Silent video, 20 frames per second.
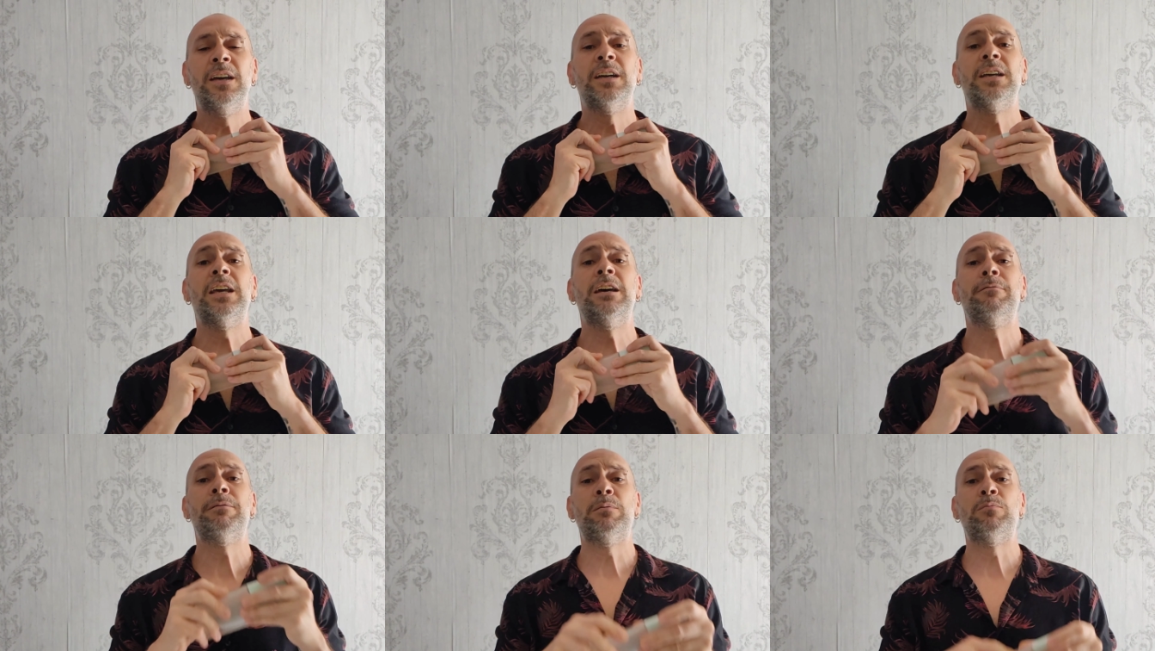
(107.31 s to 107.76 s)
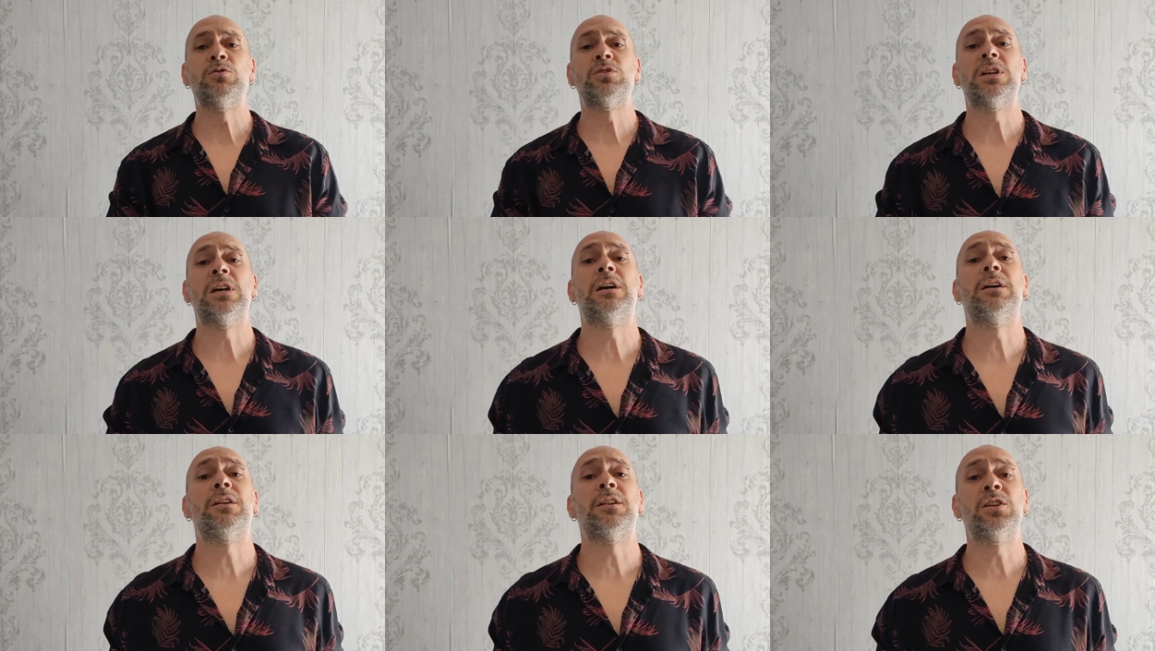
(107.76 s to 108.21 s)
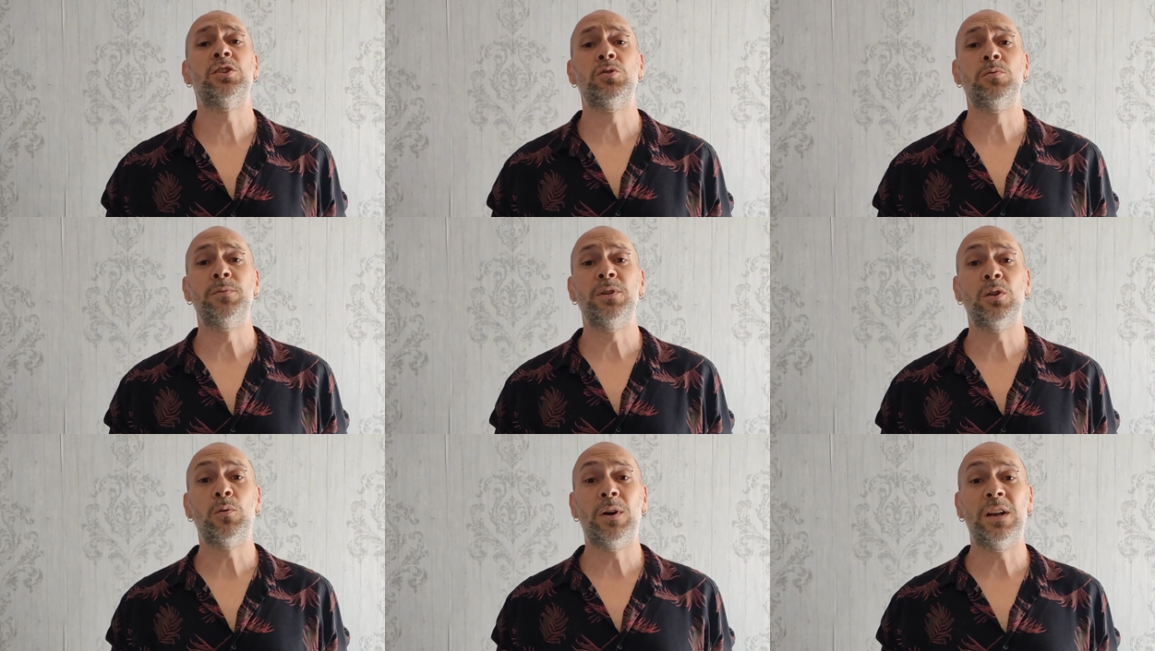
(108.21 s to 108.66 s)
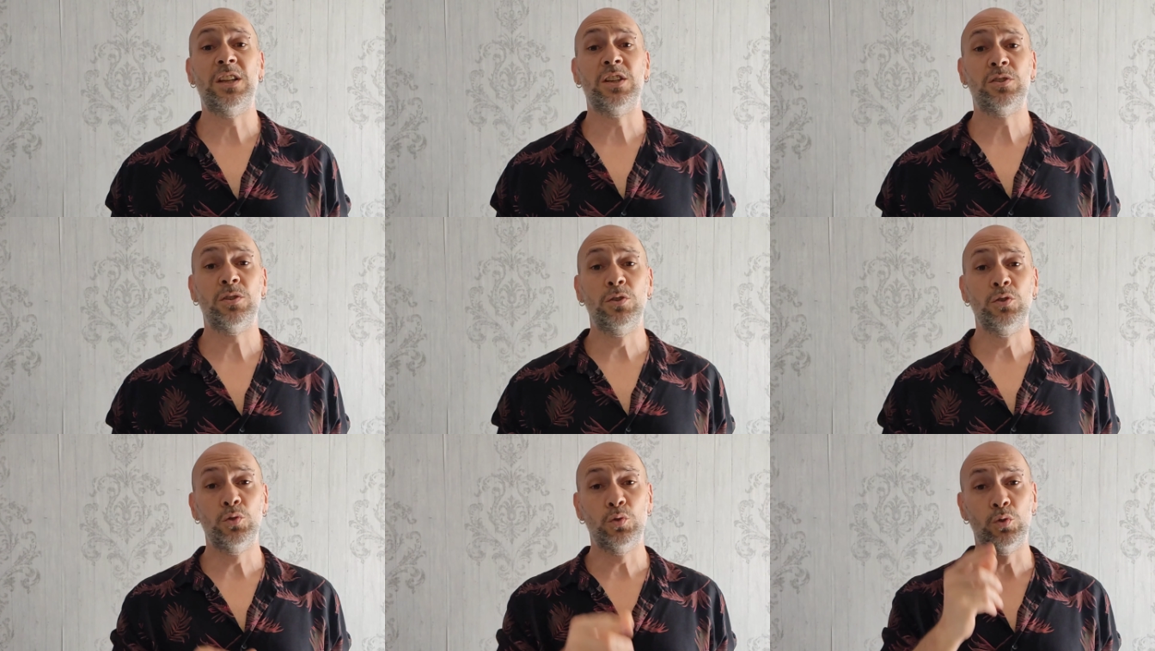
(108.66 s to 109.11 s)
que vamos a resumir cuáles
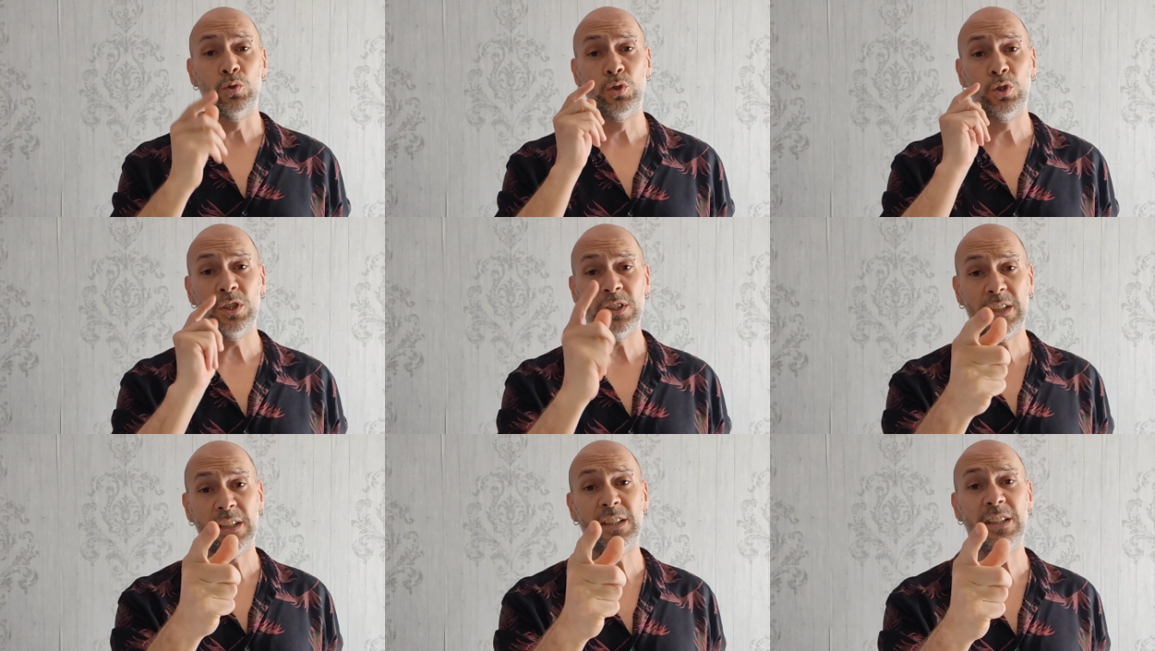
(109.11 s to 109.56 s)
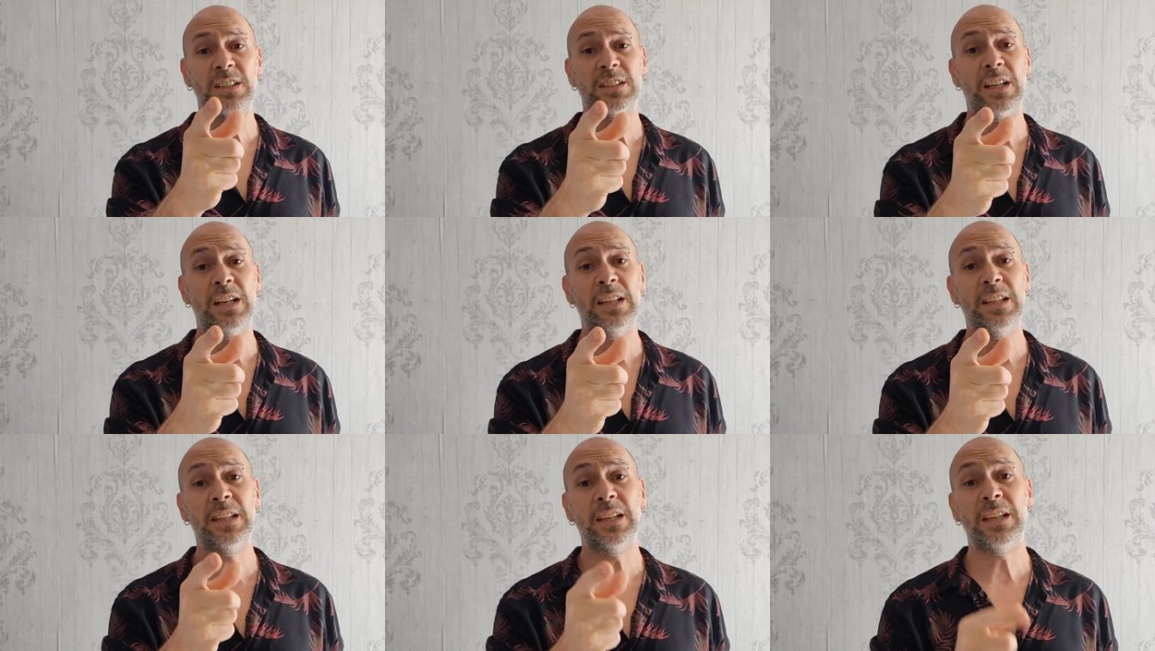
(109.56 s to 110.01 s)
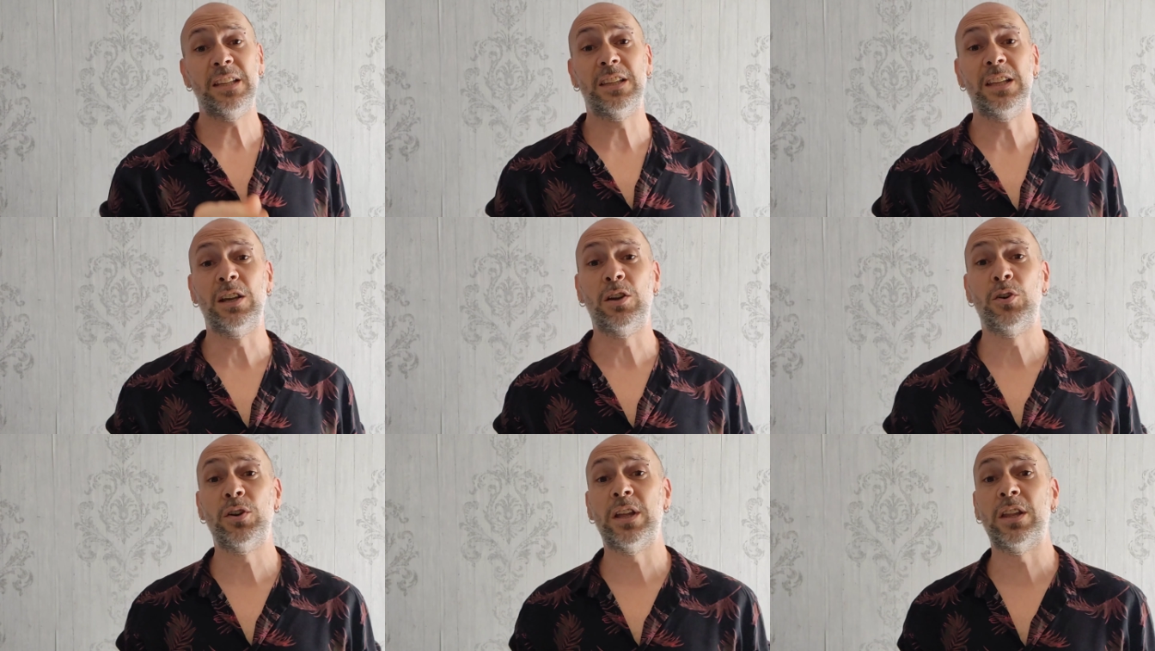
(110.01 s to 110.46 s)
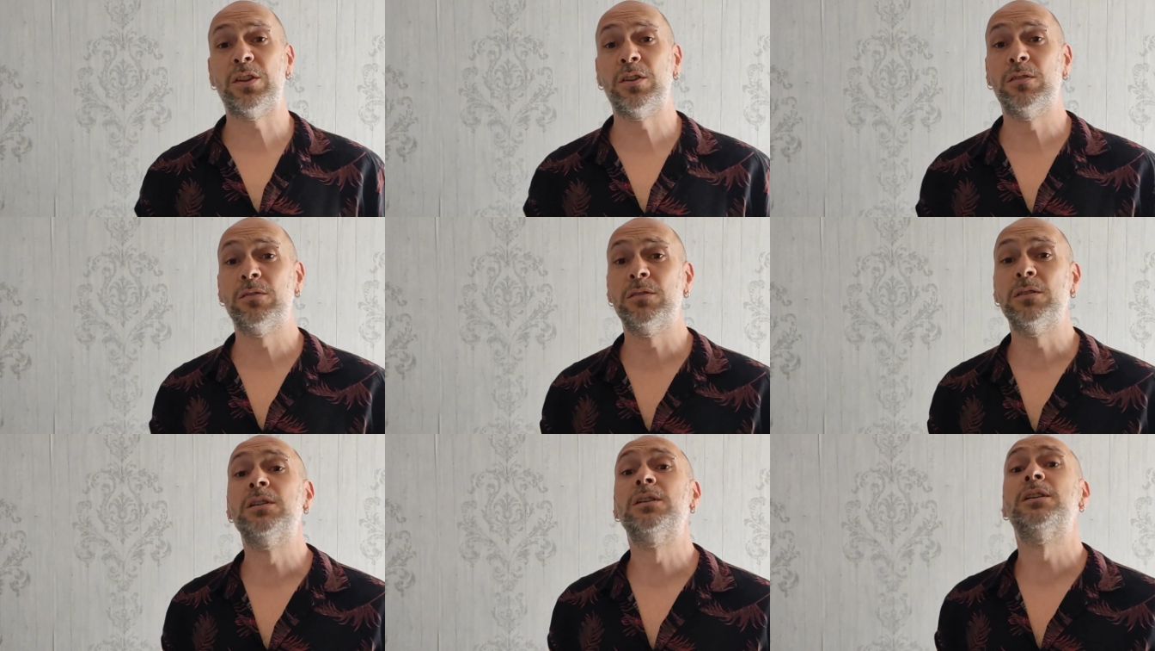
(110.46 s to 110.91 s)
son sus notas de salida de
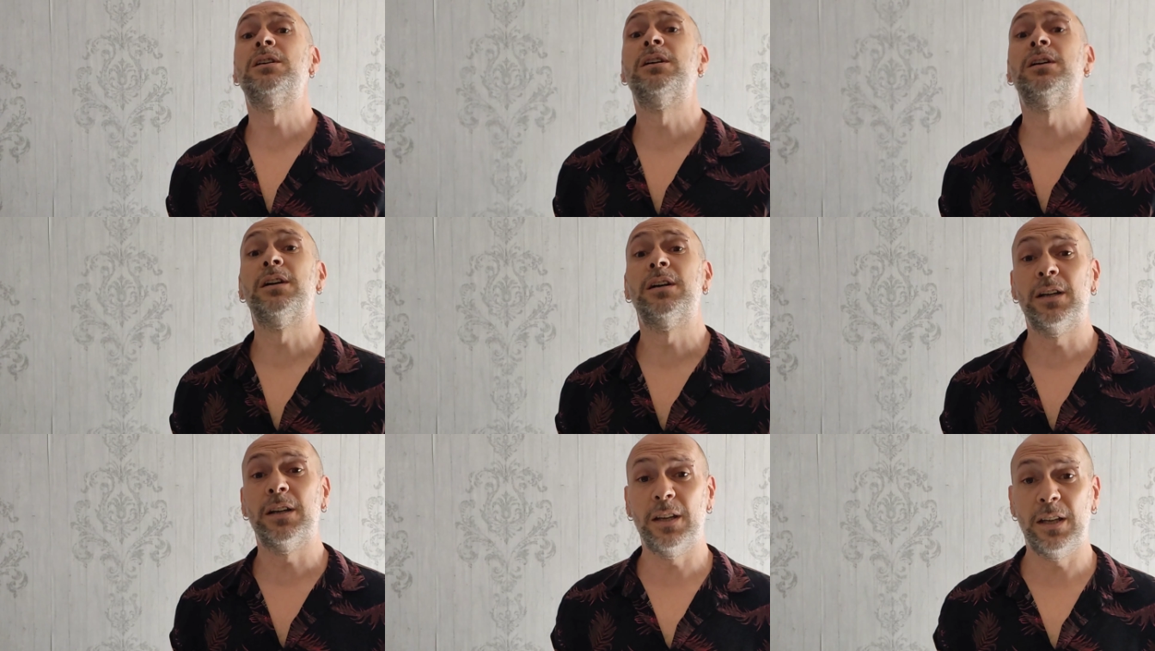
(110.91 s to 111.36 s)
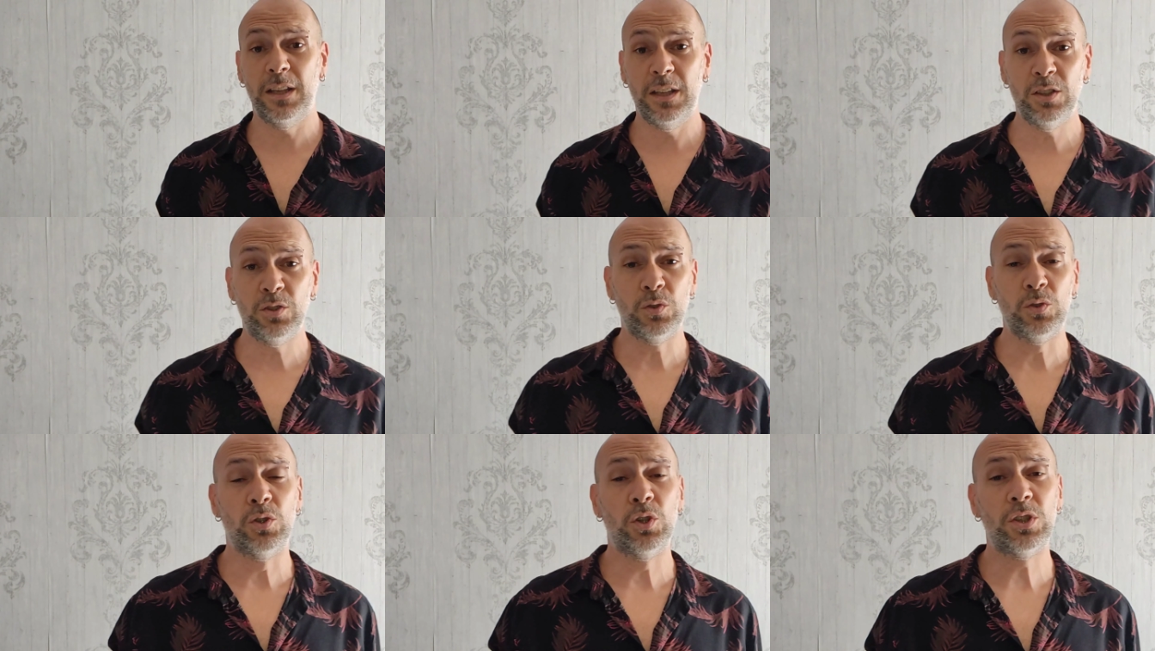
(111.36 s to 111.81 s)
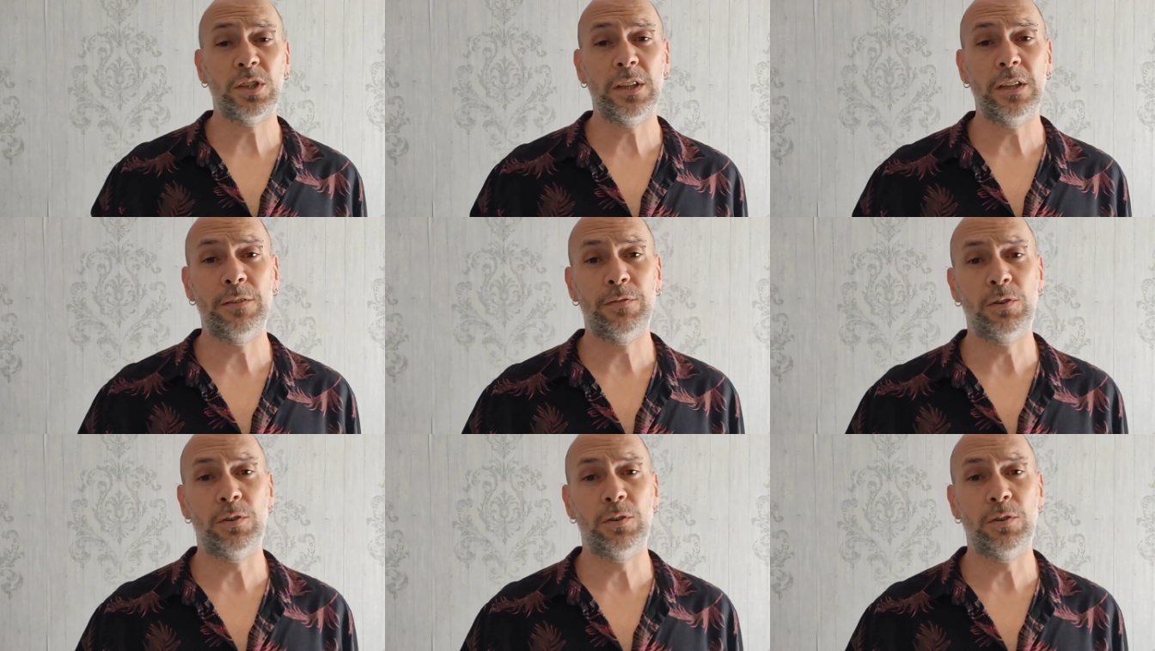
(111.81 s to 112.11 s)
corazón y sus notas de